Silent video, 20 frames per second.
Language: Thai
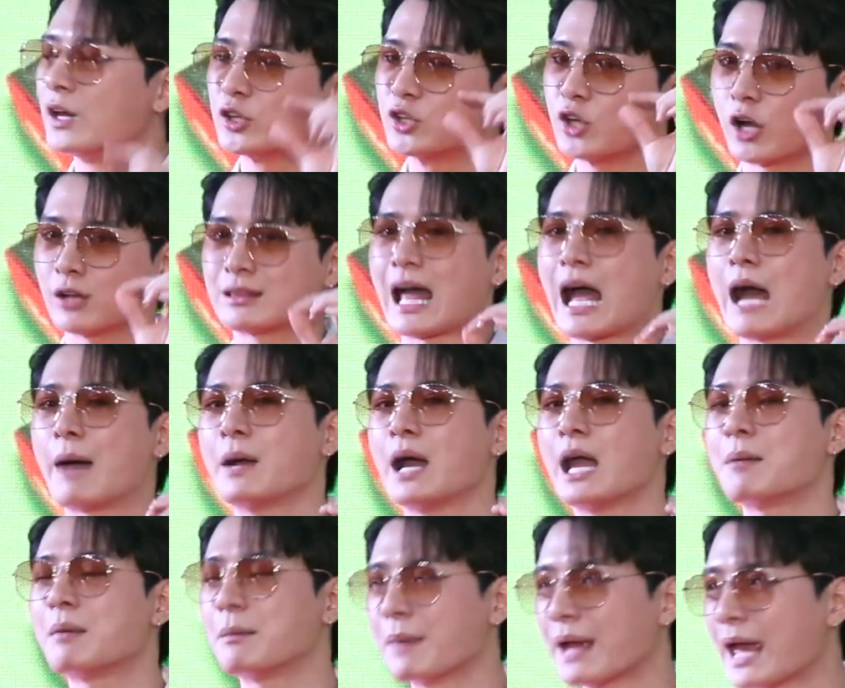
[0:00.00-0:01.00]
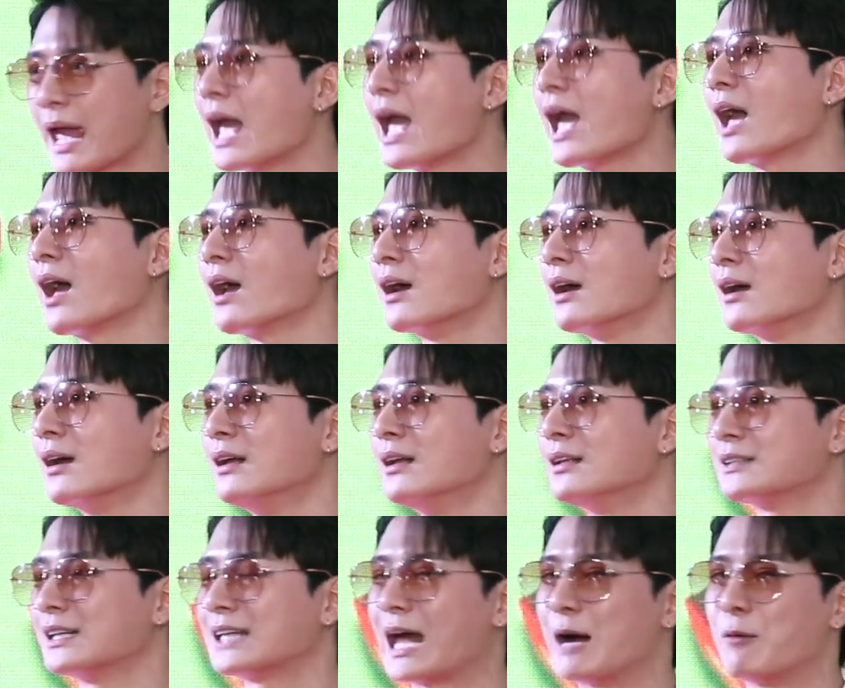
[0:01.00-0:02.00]
หยอดตาเพื่อให้มันไม่แห้ง
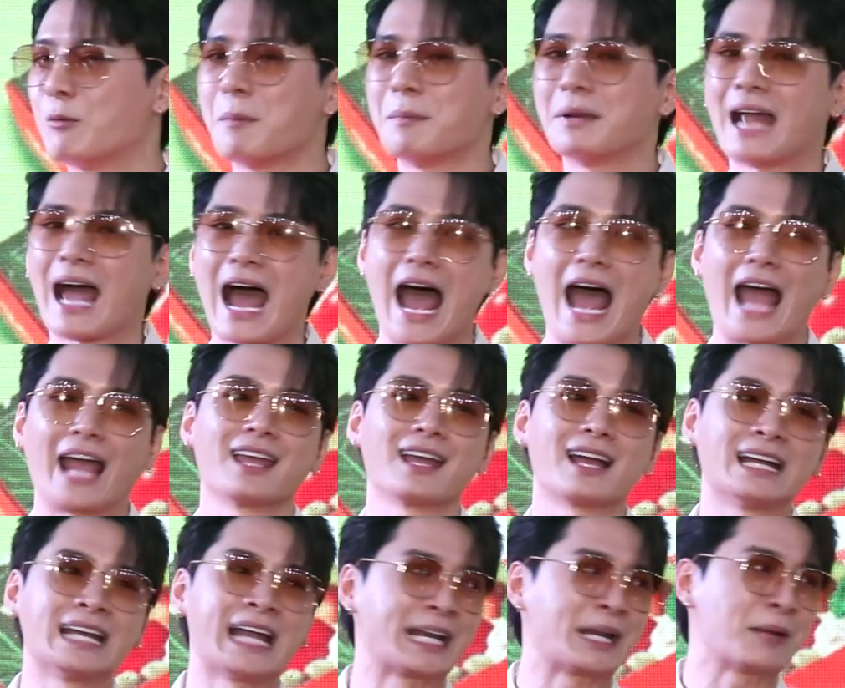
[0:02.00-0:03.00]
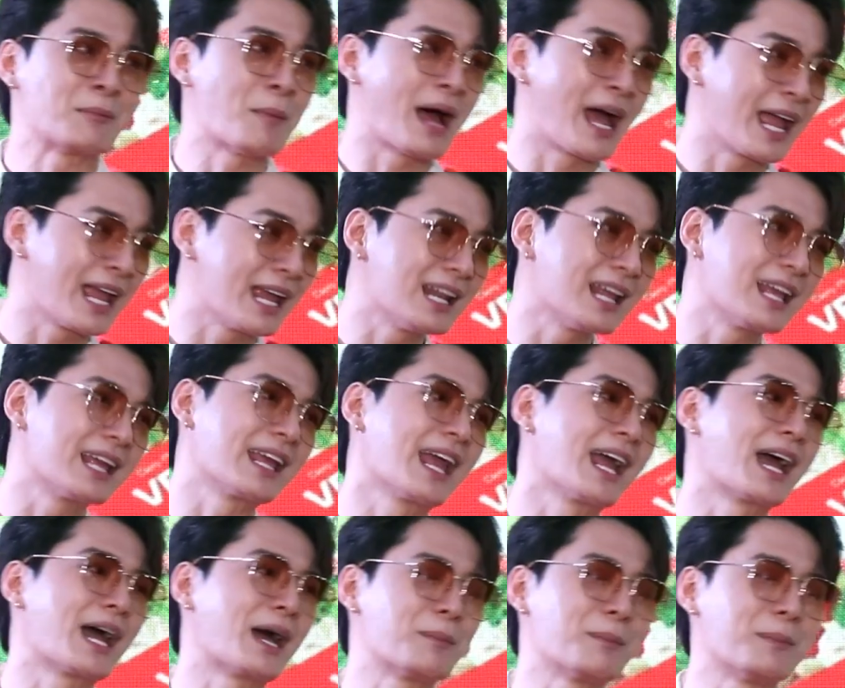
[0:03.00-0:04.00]
แต่ถามว่ามันหายขนาดนั้นไหมอะไรเงี้
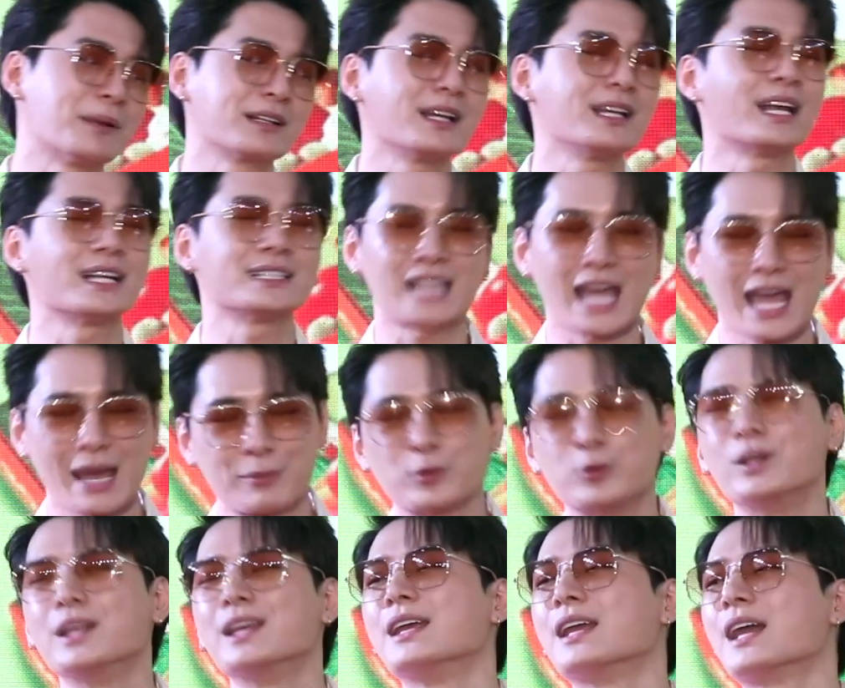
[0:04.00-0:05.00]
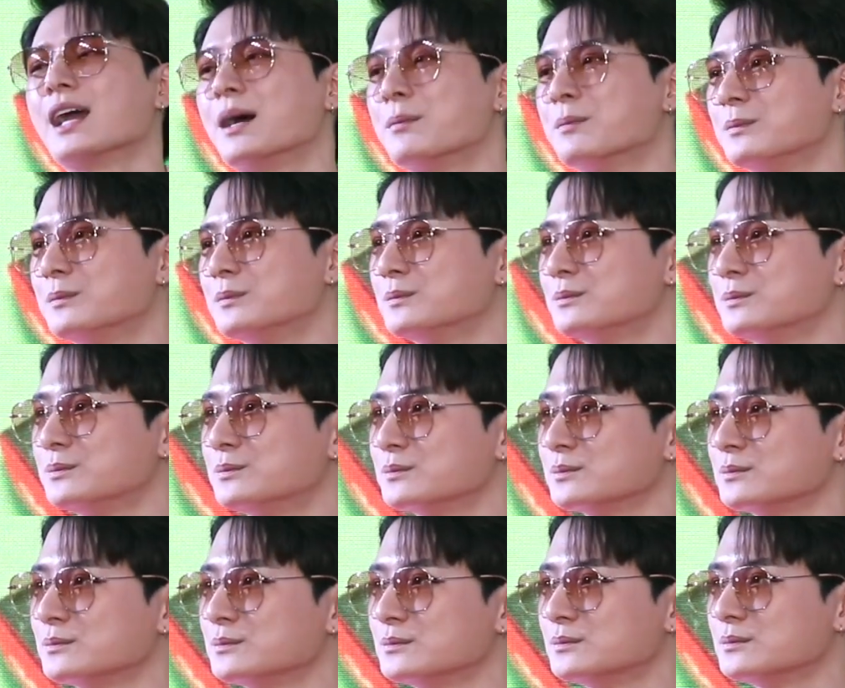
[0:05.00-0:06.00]
ยครับ มันก็ยังแสบอยู่ดีครับต้องพักงา
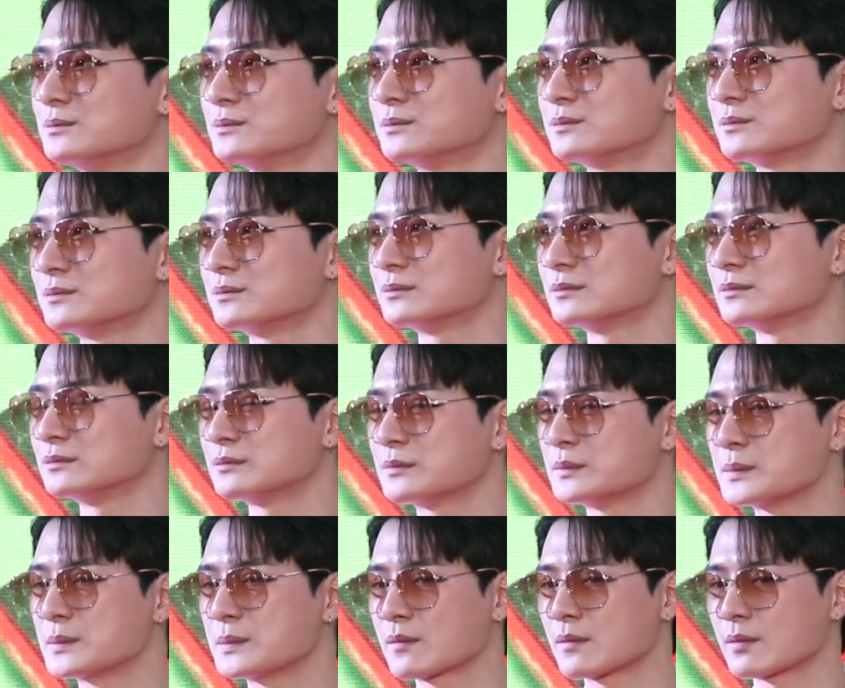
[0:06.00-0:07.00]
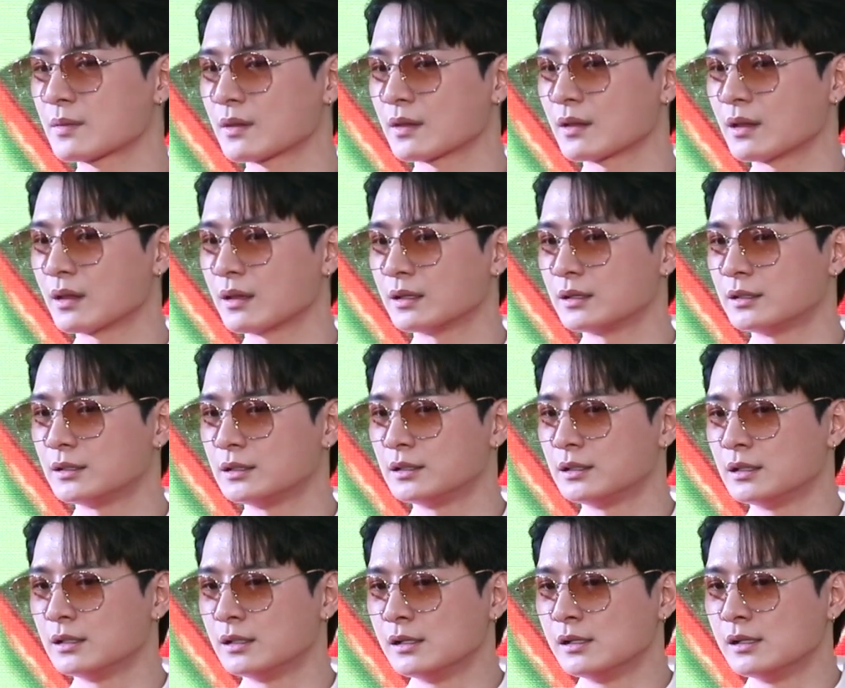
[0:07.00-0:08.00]
นแล้วเพื่อที่จะรักษาให้หายสนิทก่อนเดี๋ยวค่
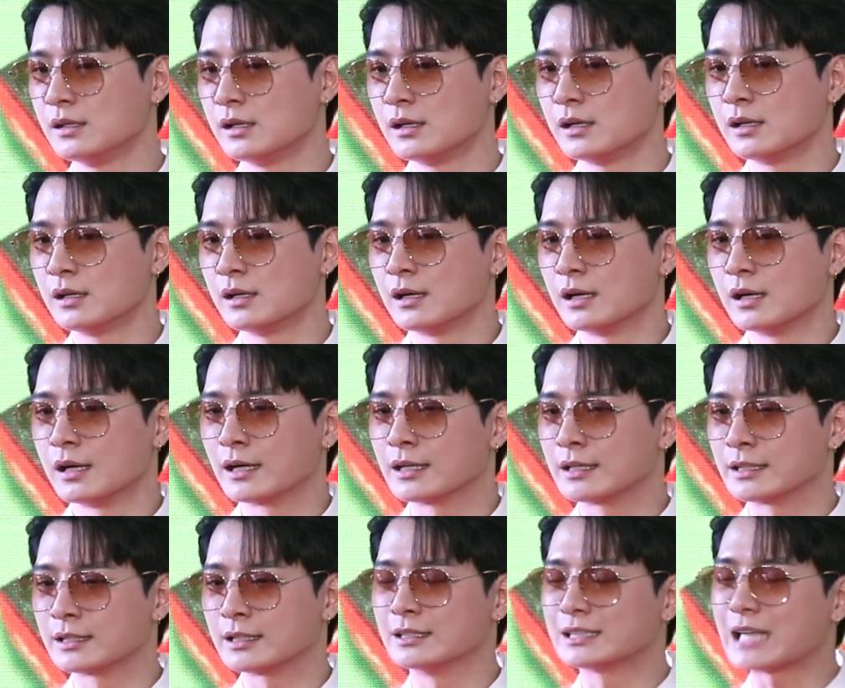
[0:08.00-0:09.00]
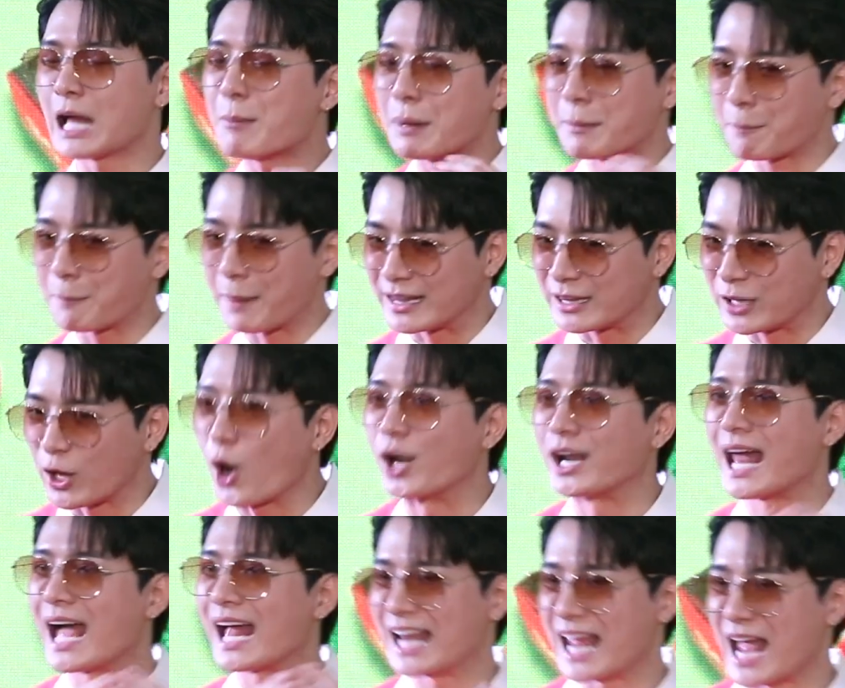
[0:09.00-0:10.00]
อยมาเริ่มต้นทำงานใหม่ คือถ้ามันเป็นก่อน
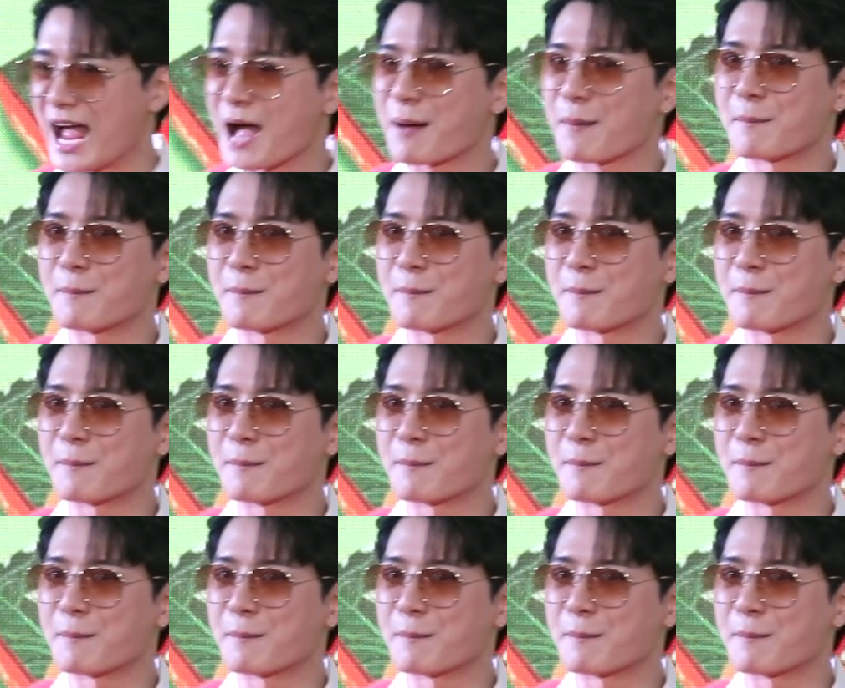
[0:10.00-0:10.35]
หน้าเนี้ย